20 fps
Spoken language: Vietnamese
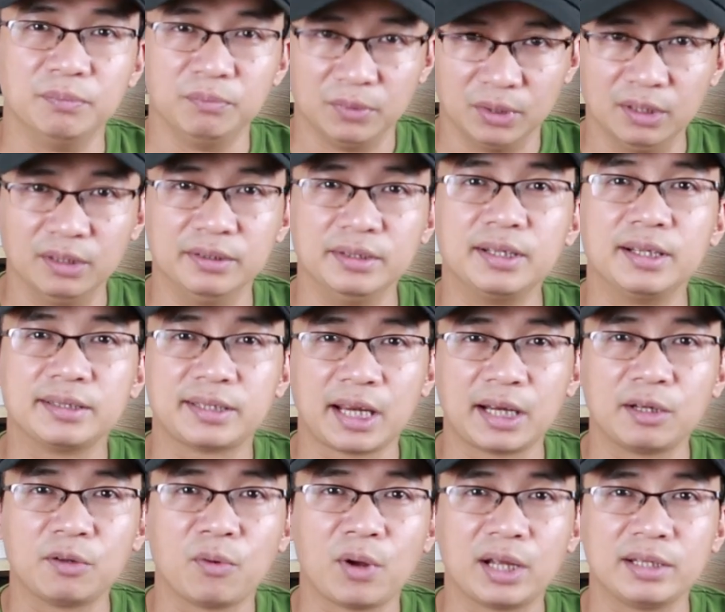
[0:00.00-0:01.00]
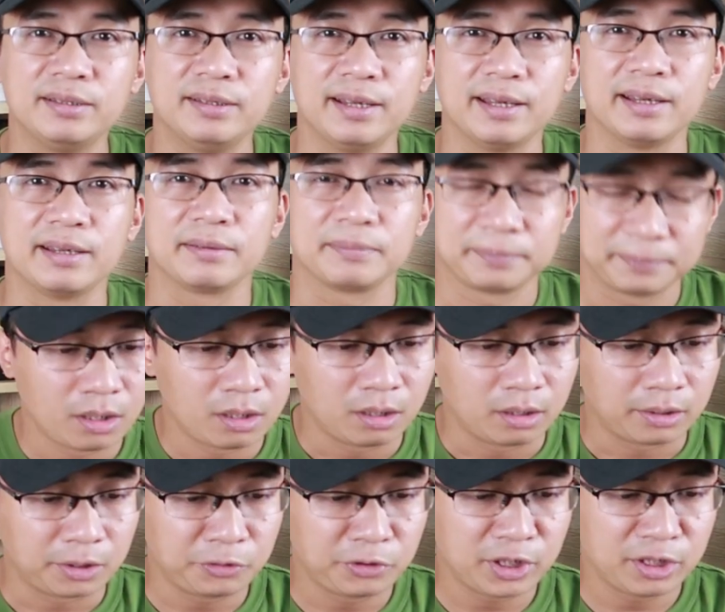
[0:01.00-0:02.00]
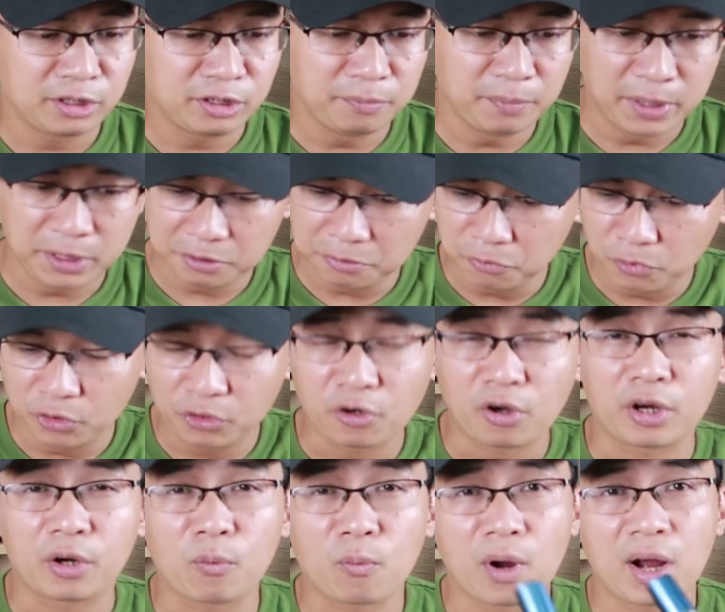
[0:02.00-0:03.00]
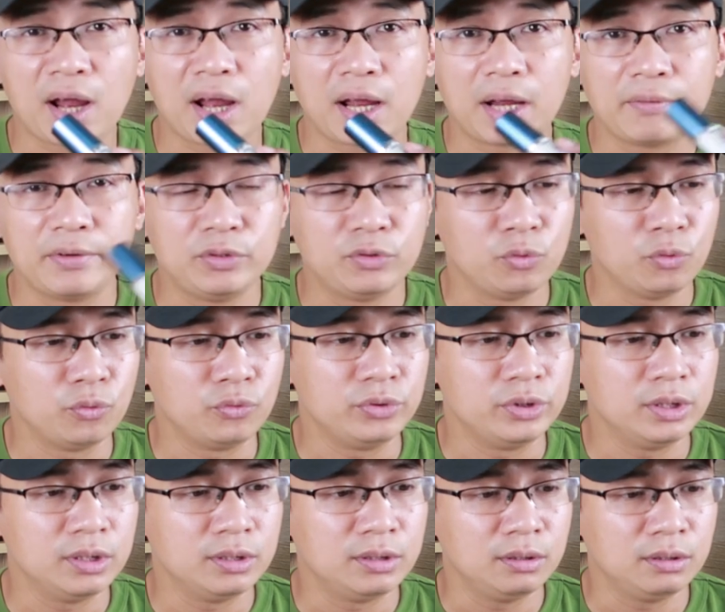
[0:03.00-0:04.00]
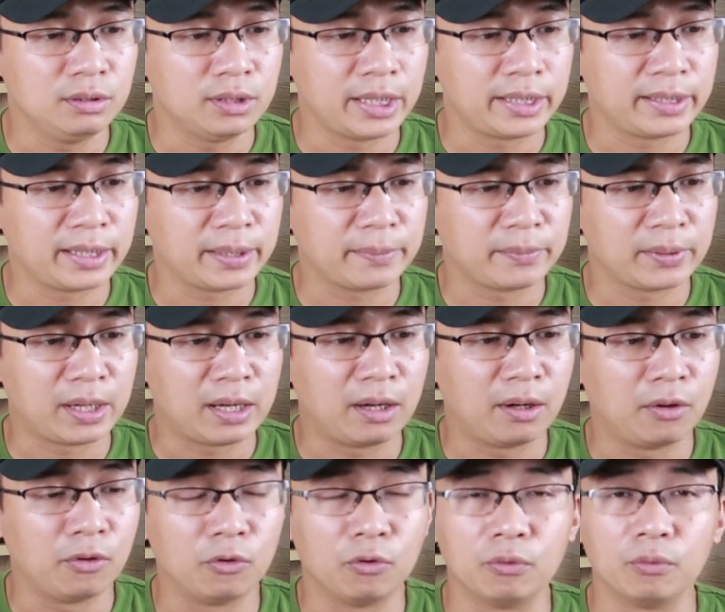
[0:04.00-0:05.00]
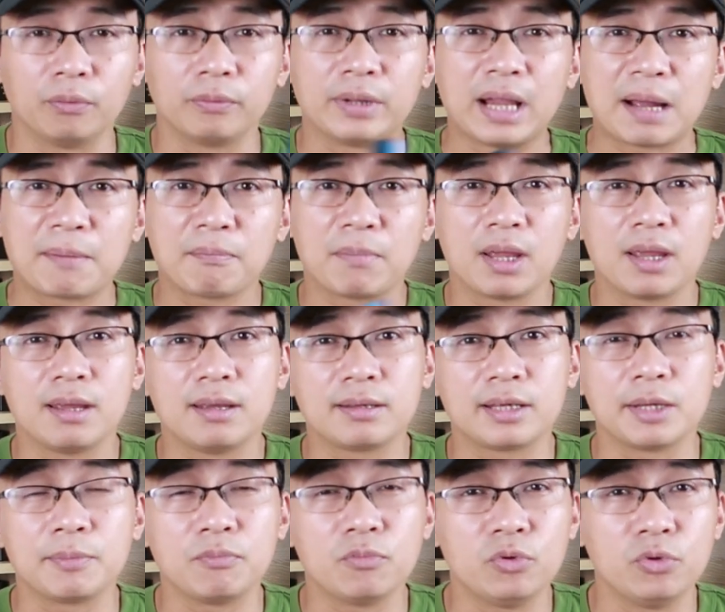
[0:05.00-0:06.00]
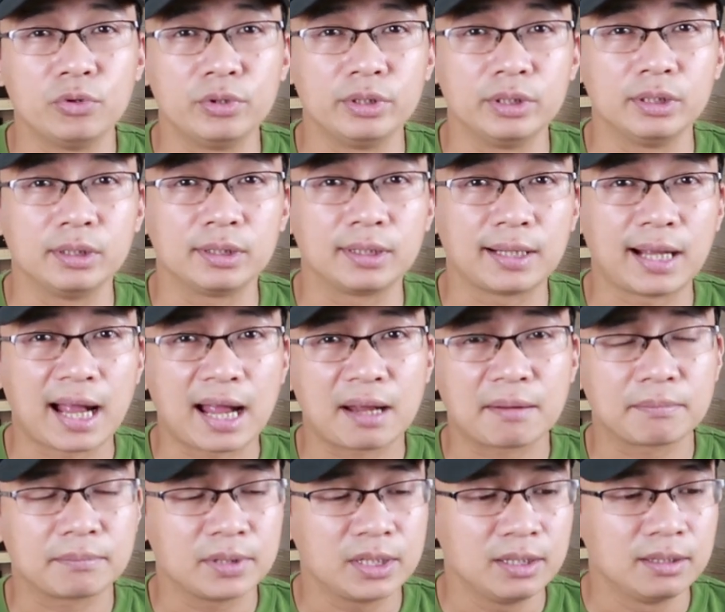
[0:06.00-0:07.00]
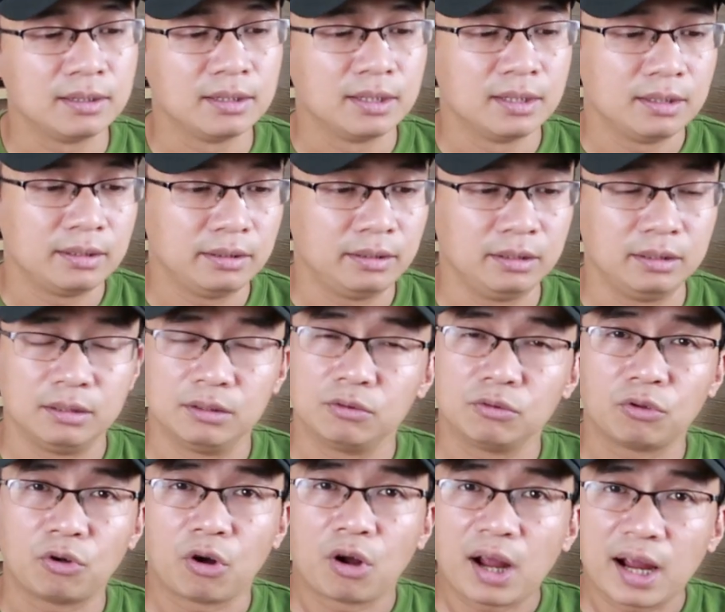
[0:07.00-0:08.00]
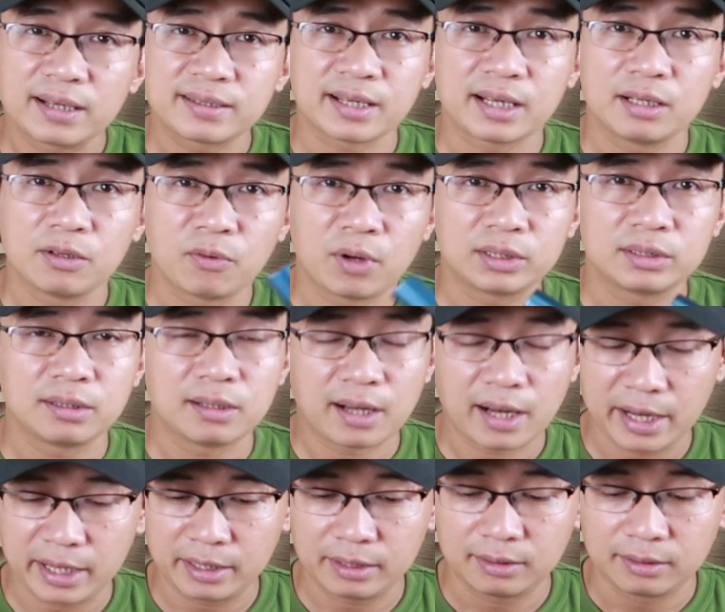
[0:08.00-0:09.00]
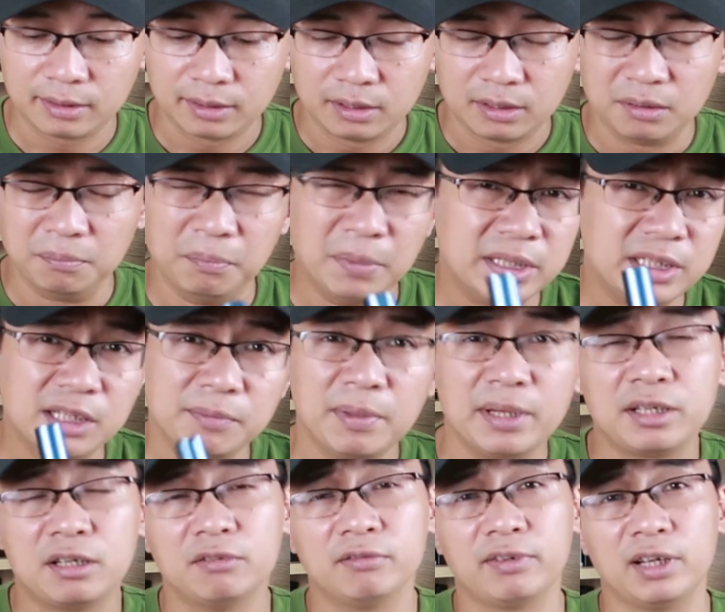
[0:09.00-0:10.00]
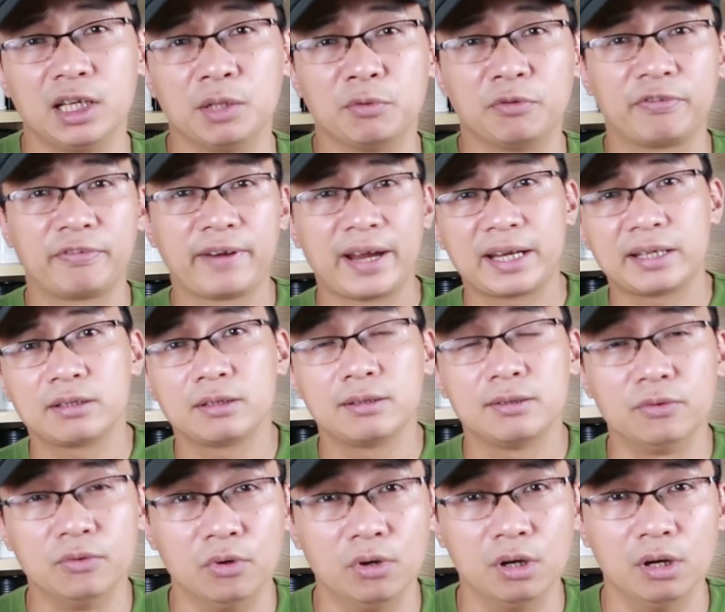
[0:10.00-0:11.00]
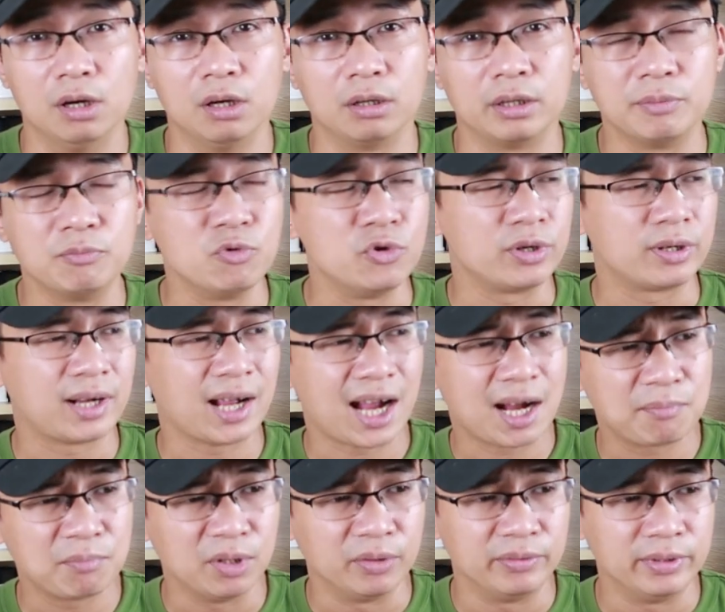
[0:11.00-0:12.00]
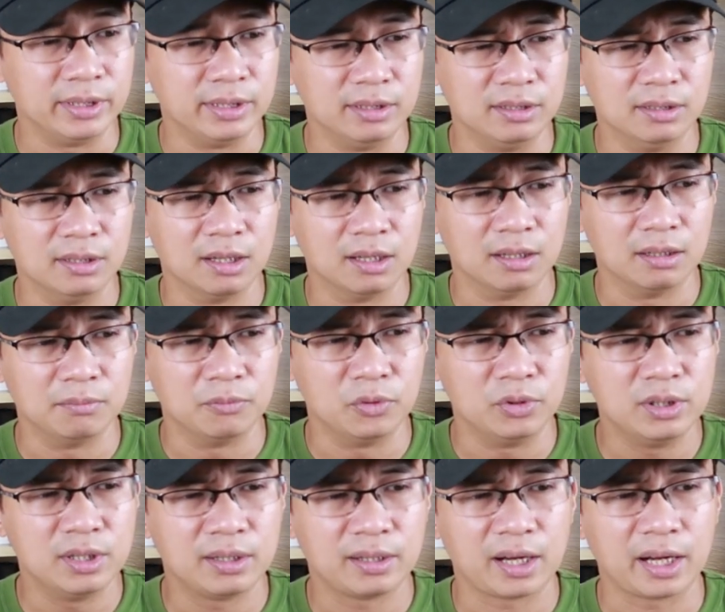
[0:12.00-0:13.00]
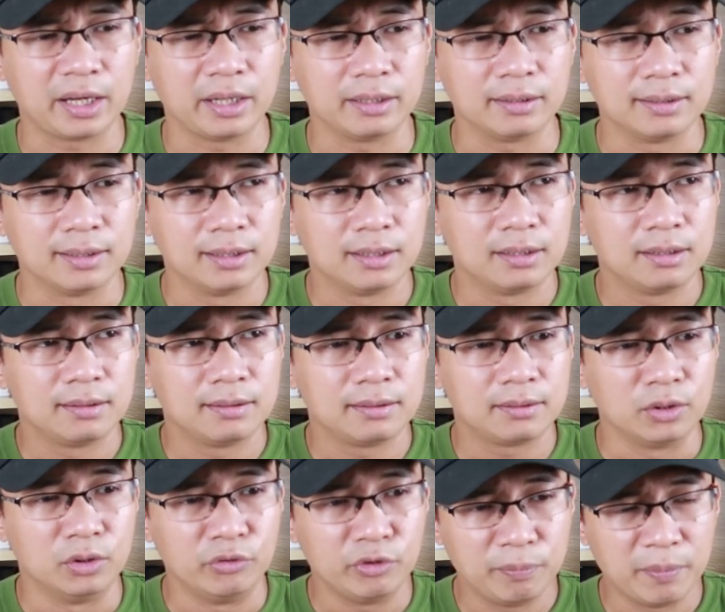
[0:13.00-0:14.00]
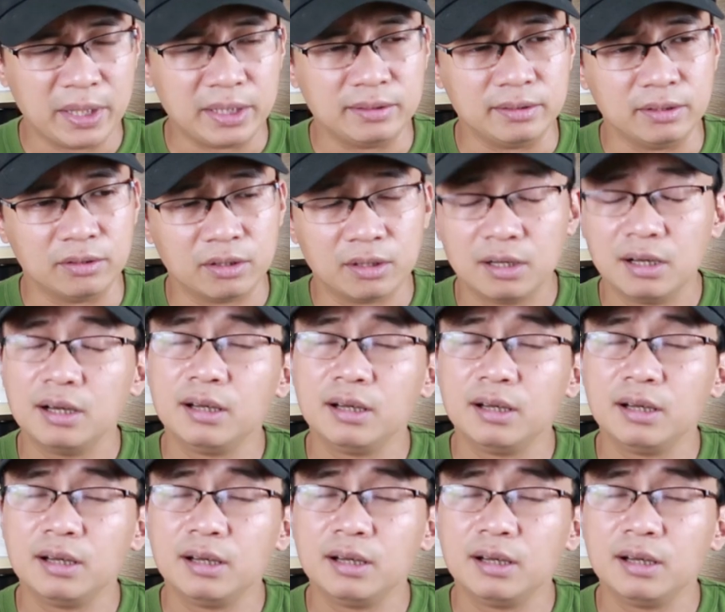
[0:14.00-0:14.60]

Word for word: ở những chai nước hoa như thế. Đầu tiên thì mình cũng muốn nói qua, ví dụ như anh em nào đam mê cái mùi cam đi thì có hai chai nước hoa rất là hay. Mình thì mình không phải là một fan của cái mùi cam, bởi vì mùi hương này đối với mình thì nó